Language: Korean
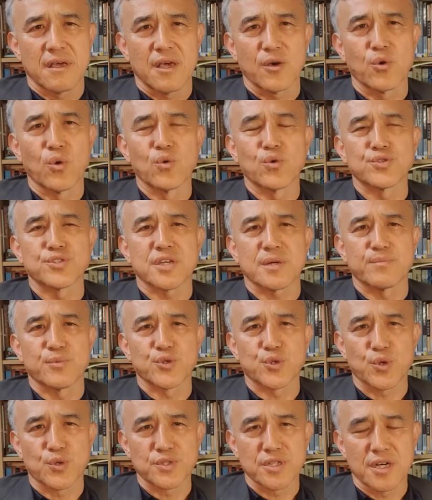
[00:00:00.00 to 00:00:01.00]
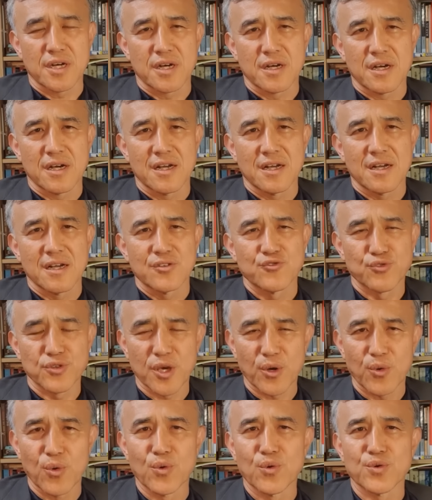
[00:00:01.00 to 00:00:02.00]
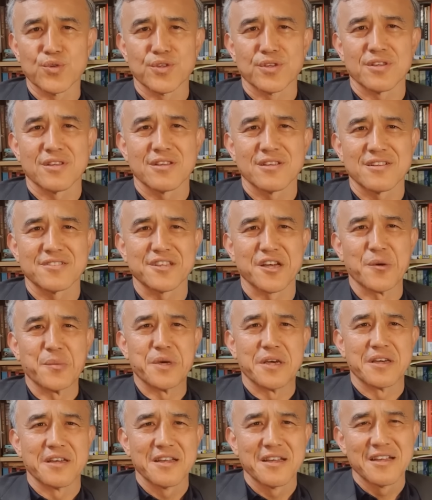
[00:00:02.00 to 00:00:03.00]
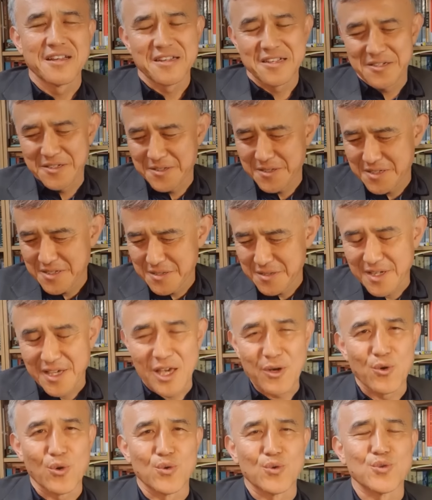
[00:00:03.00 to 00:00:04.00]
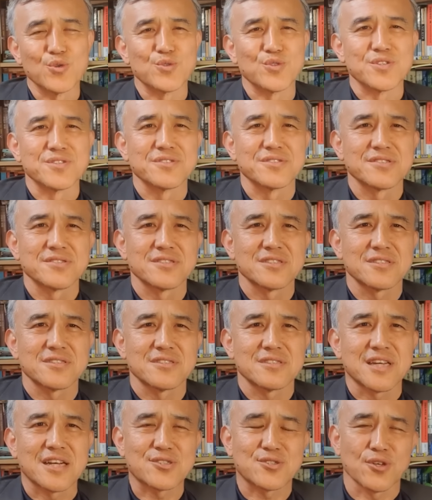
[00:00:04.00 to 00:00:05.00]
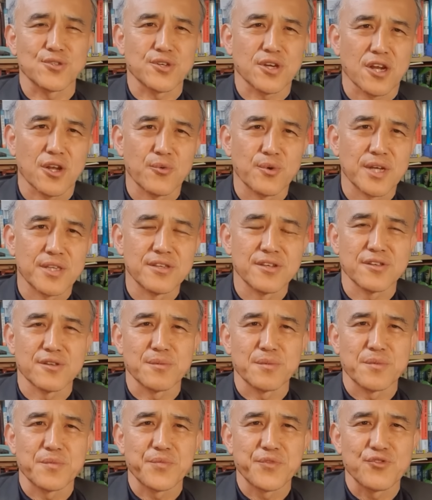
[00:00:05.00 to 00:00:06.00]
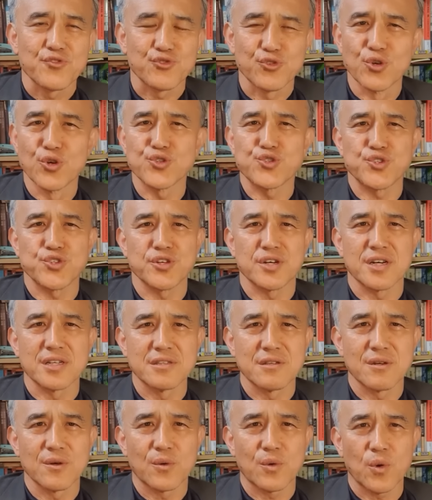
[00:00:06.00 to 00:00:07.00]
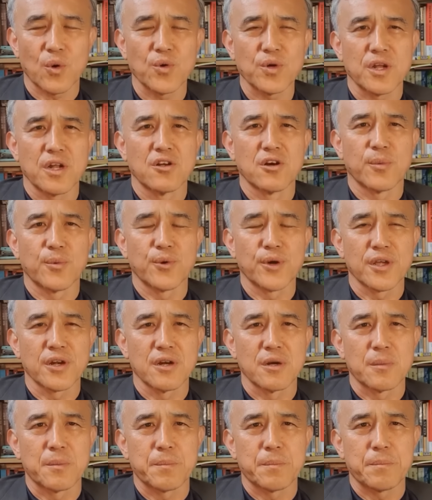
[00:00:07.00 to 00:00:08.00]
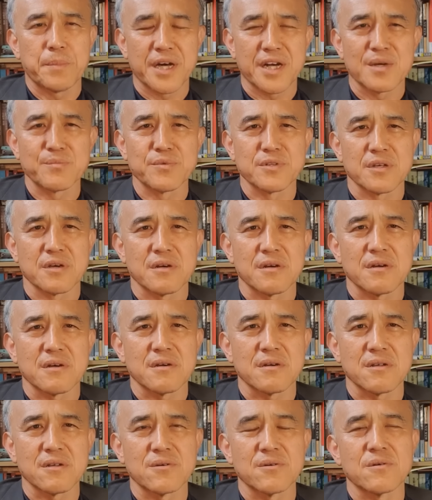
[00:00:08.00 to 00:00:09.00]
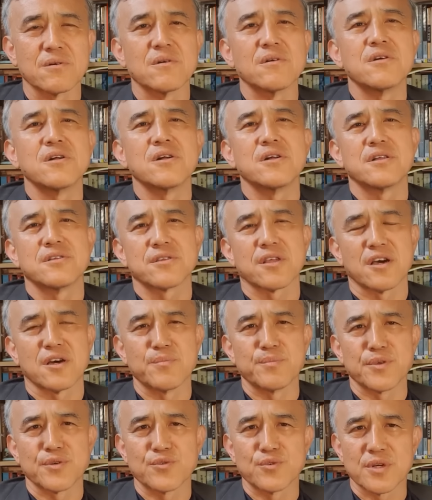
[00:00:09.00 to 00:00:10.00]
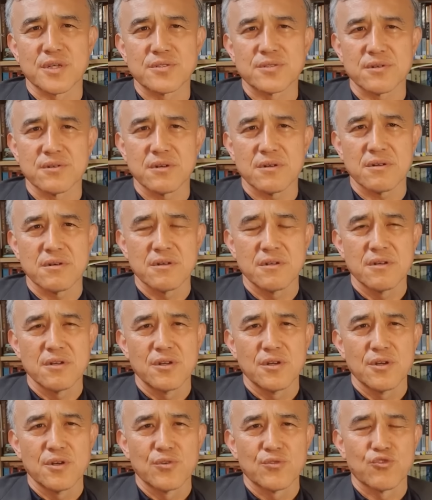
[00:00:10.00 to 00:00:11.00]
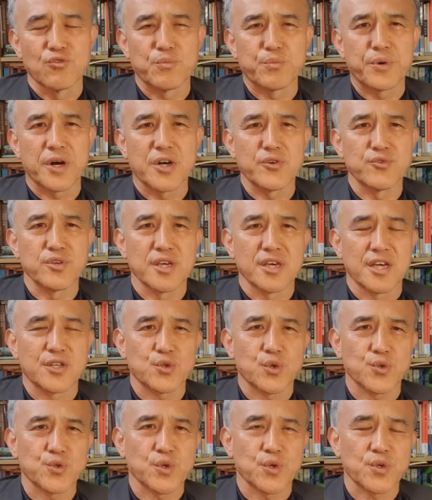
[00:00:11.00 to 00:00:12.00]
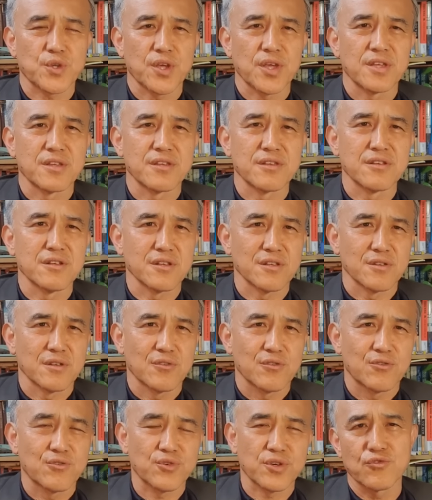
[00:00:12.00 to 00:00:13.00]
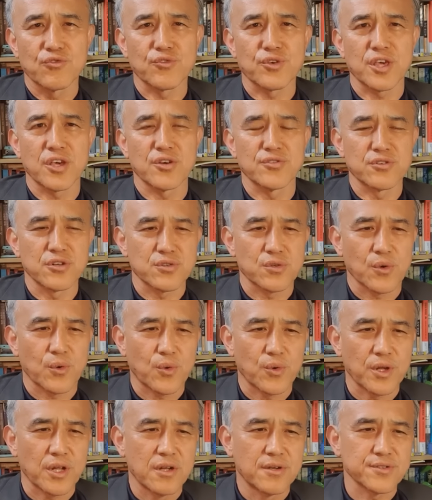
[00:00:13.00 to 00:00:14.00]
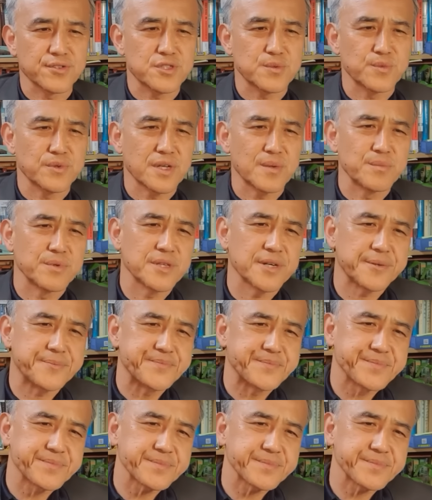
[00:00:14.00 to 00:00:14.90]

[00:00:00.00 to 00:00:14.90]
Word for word: 해공군 참모총장, 육해공군, 그 다음에 해공군 작전 사령관 등 주요 지휘관들은 꼭 읽어보기를 바랍니다. 그리고 대한민국에서 국방위에 소속돼 있는 국회의원들도 꼭 읽었으면 합니다.